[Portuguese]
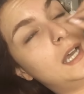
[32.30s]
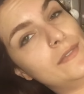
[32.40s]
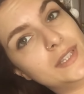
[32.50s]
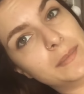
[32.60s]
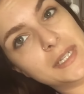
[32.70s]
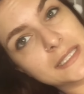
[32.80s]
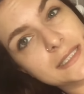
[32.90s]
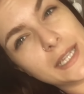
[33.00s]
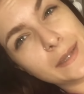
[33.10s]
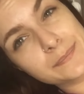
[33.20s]
A vitamina
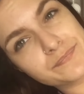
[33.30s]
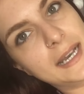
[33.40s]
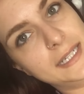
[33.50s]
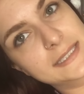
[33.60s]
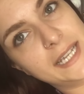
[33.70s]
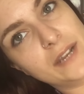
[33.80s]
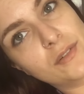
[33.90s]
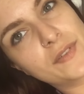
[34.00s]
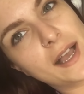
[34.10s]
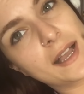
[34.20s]
C. Mas aí eu
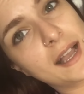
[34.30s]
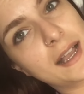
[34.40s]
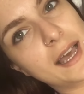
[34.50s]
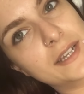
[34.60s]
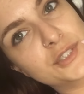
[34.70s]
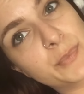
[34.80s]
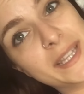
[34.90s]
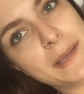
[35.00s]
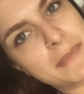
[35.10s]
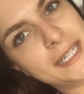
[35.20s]
vou ficar com a cara, tipo,
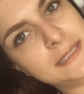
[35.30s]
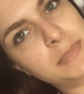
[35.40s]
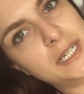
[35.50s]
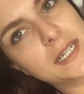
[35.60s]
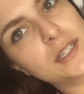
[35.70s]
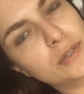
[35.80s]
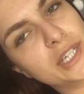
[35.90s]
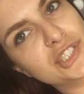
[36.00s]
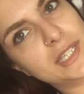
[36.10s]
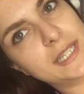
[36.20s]
ainda mais branca do
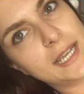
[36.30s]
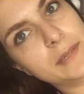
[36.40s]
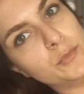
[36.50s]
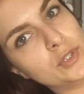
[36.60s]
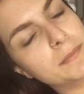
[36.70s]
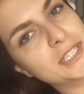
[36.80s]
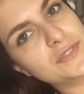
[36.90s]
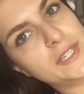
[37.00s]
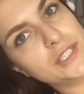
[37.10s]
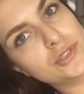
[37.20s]
que já tá. E muito mais
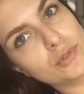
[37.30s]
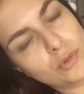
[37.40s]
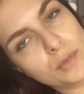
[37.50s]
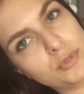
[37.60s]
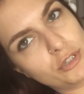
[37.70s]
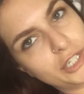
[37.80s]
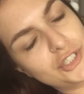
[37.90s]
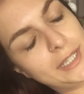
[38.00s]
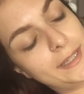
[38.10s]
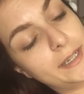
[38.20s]
diferente do corpo do que
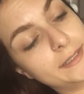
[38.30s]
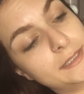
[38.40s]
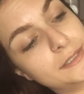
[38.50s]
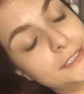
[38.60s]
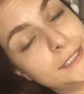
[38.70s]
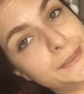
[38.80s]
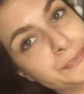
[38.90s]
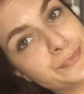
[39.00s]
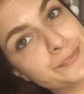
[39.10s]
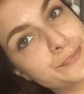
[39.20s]
já tá. Então, assim.
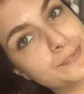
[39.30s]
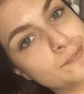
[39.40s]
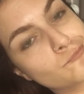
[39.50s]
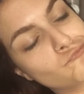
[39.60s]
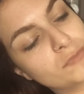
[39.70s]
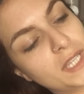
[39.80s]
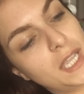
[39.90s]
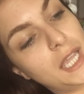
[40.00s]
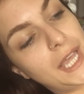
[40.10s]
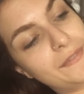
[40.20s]

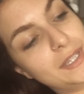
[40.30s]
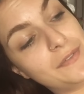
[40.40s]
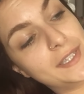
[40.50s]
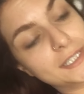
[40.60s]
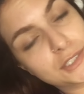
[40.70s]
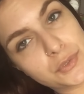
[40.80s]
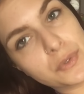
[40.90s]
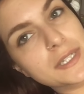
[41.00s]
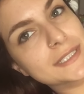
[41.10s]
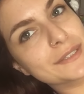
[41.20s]
A vida é feita de
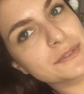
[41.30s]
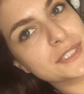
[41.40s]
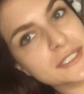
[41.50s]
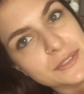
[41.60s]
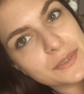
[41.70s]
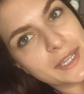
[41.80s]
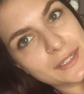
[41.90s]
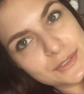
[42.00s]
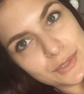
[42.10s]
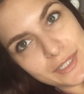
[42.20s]
escolhas. Eu não sei se eu
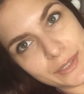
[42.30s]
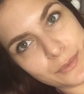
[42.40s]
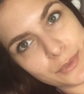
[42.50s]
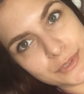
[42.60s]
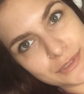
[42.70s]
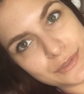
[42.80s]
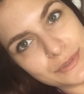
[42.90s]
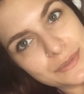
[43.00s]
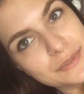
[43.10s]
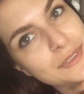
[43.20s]
quero escolher um
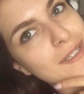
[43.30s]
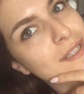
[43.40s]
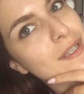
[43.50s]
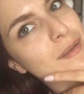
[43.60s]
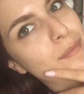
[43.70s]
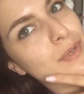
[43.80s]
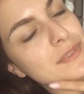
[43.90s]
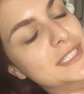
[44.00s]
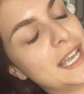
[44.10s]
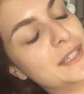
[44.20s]
rosto
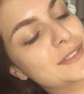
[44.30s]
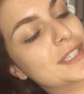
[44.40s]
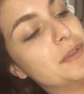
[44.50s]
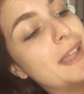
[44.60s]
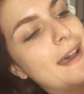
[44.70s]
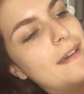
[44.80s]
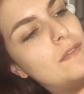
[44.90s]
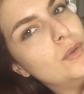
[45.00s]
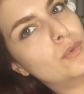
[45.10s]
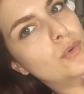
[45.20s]
bronzeado,
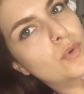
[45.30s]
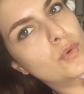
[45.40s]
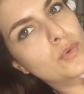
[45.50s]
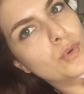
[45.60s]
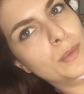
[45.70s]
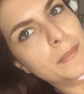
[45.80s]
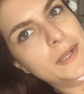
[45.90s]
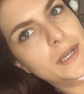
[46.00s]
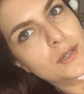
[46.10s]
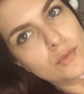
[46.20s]
saudável ou
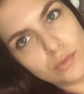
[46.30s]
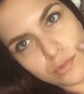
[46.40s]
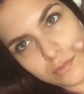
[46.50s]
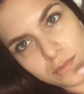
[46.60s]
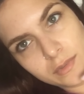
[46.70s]
branco